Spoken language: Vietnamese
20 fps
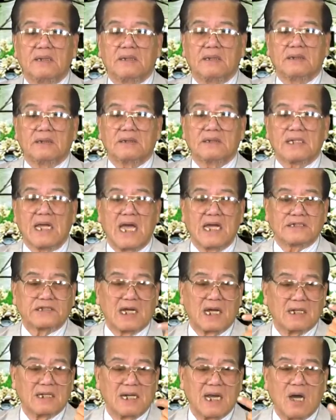da
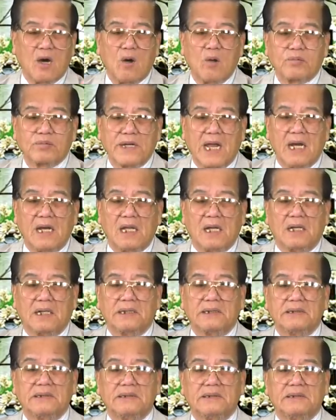trắng là Úc Đại Lợi,
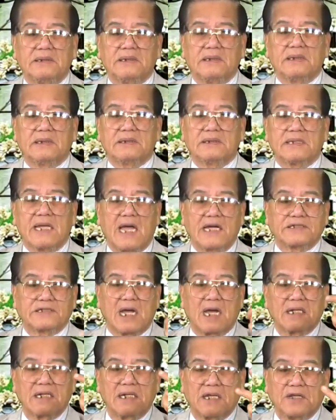da
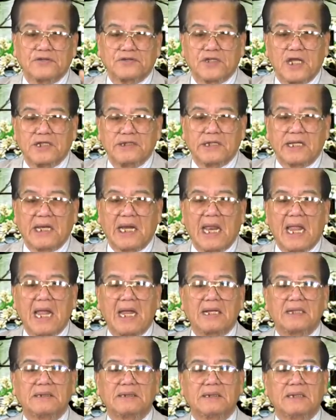trắng là Tân Tây Lan,
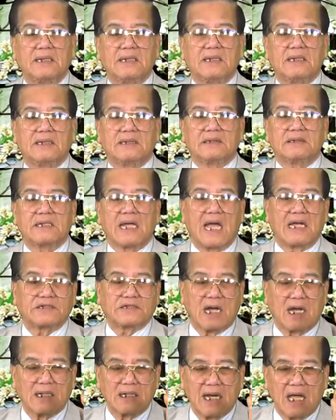da
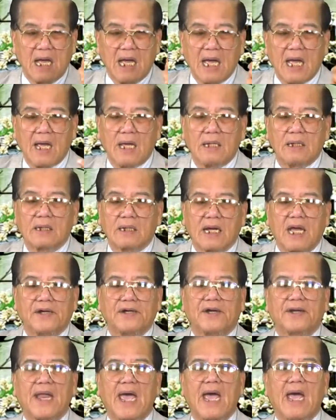trắng là
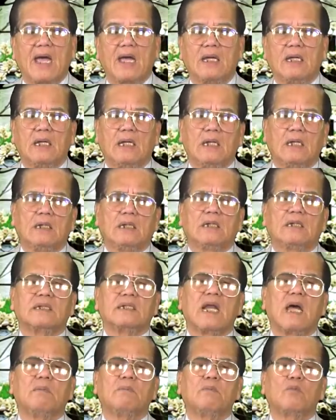Canada.
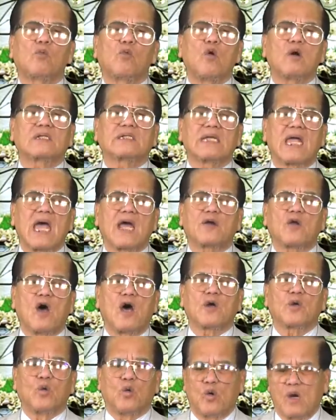5 quốc gia đó
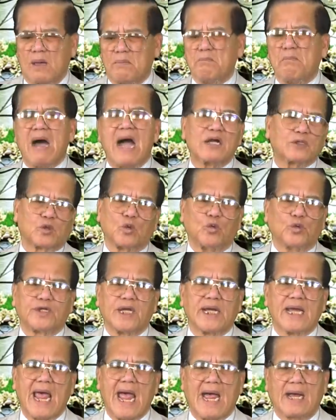đủ làm bá chủ
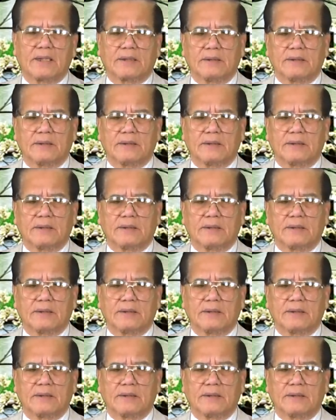thiên hạ.